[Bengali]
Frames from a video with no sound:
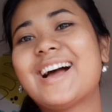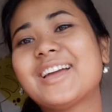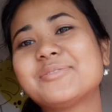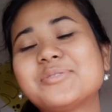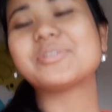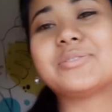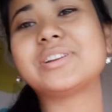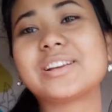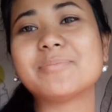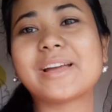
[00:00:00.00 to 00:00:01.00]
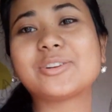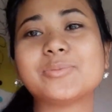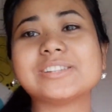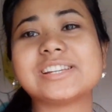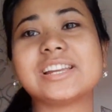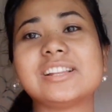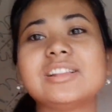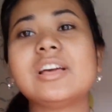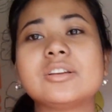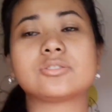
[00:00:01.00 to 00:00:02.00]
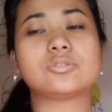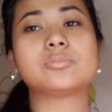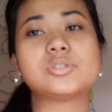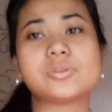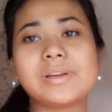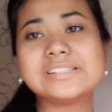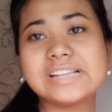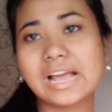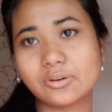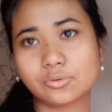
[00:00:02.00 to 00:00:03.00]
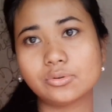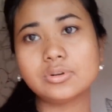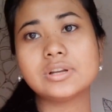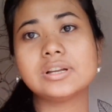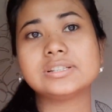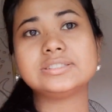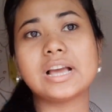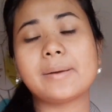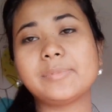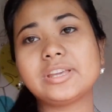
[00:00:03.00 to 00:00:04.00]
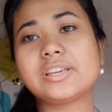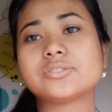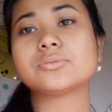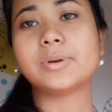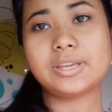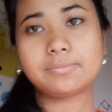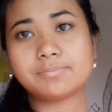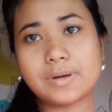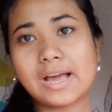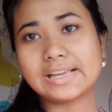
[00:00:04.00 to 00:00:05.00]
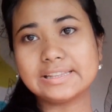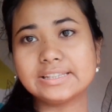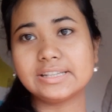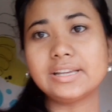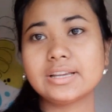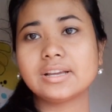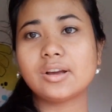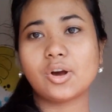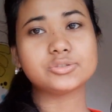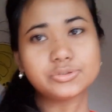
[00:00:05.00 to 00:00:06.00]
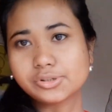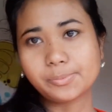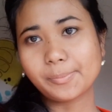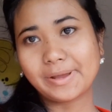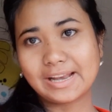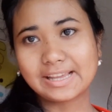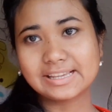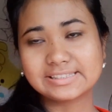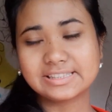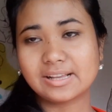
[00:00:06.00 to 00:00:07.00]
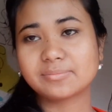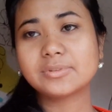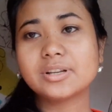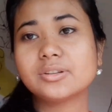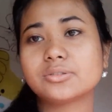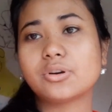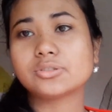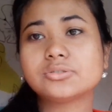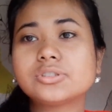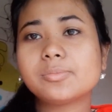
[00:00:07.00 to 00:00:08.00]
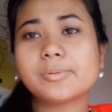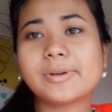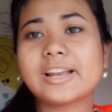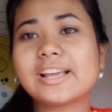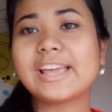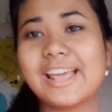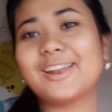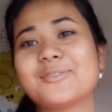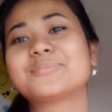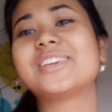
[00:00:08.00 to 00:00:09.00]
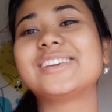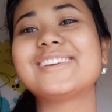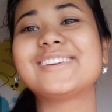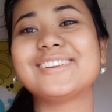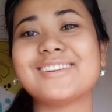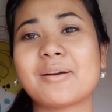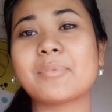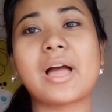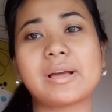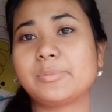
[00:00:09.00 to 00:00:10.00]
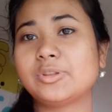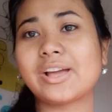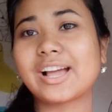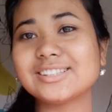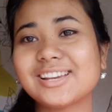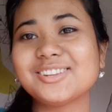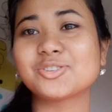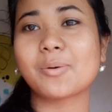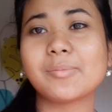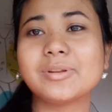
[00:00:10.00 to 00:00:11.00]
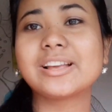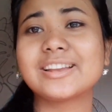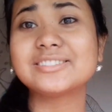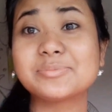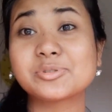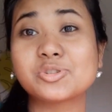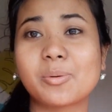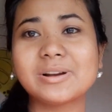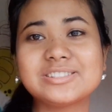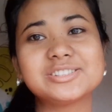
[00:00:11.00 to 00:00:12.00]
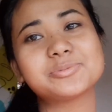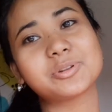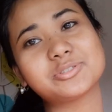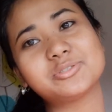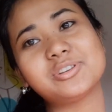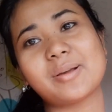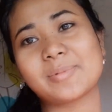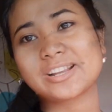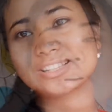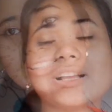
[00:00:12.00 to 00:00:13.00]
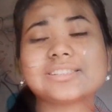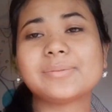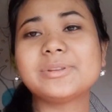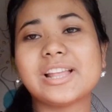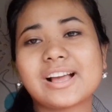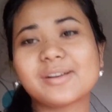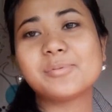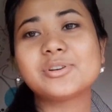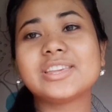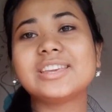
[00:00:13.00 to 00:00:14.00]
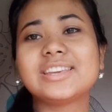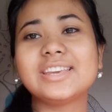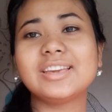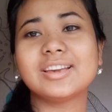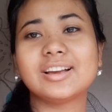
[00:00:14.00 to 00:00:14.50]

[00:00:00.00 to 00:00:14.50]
হাই এভরিওয়ান ওয়েলকাম ব্যাক টু মাই চ্যানেল তো তোমরা সবাই জানো যে আমি কিছু ওই আগের দিনই হস্তশিল্প মেলায় গেছিলাম তো হস্তশিল্প মেলায় গেলাম কি কি কিনলাম আমি তো একা যাইনি সবাই মিলে কিনেছি এবং সবার জিনিসপত্রগুলোই আমার তো আজকে আমি দেখাবো কি কি